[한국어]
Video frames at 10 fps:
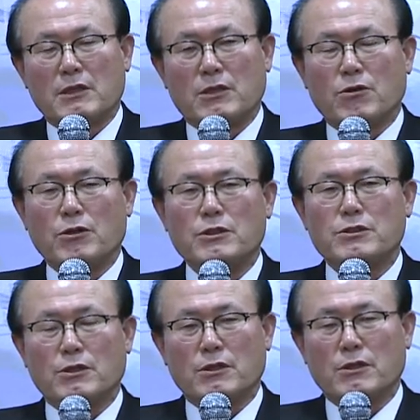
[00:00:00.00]
예,
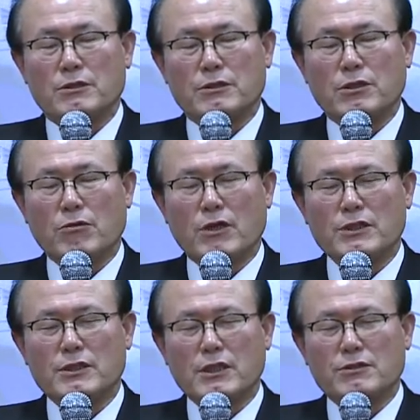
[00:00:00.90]
거기서 그
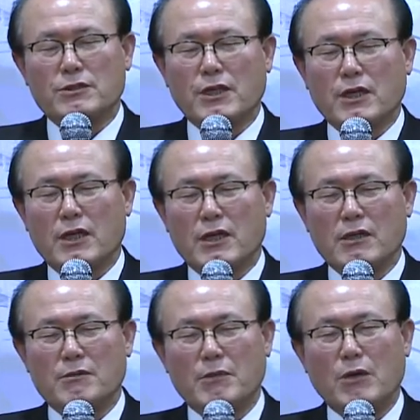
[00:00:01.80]
성화식에서
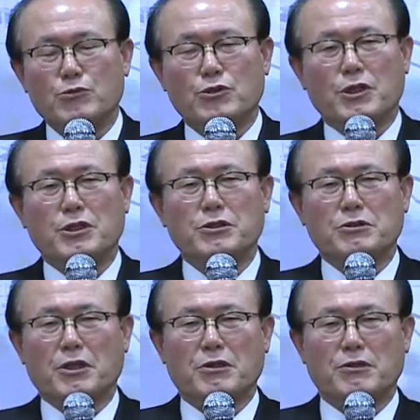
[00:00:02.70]
제가 마음속에
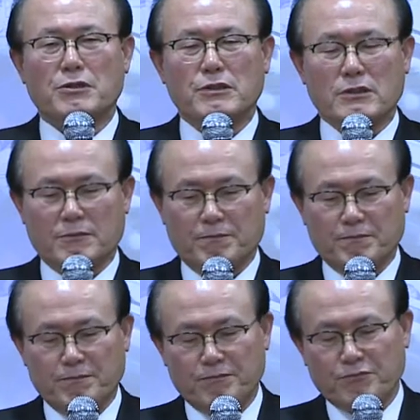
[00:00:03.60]
기억되는 것은
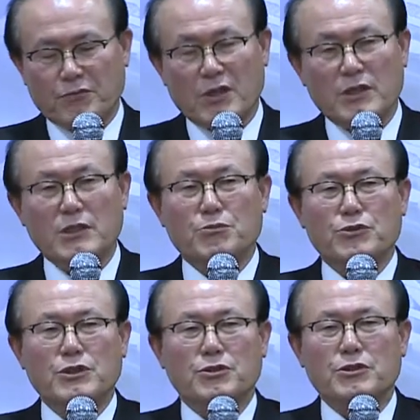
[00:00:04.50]

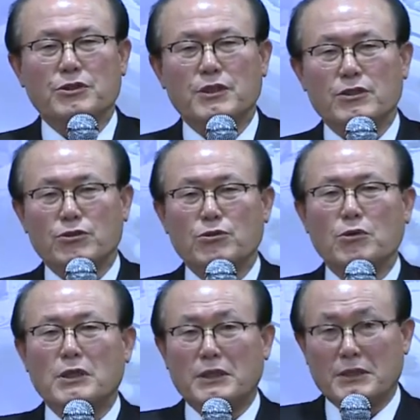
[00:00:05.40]
이분이 어떻게
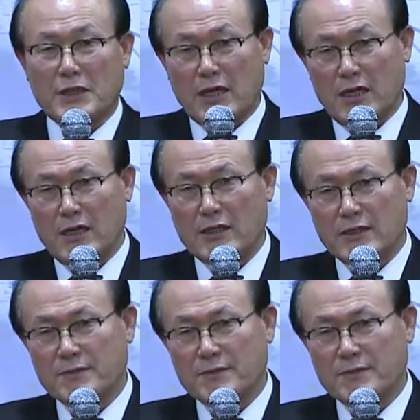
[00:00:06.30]
전도가 됐느냐.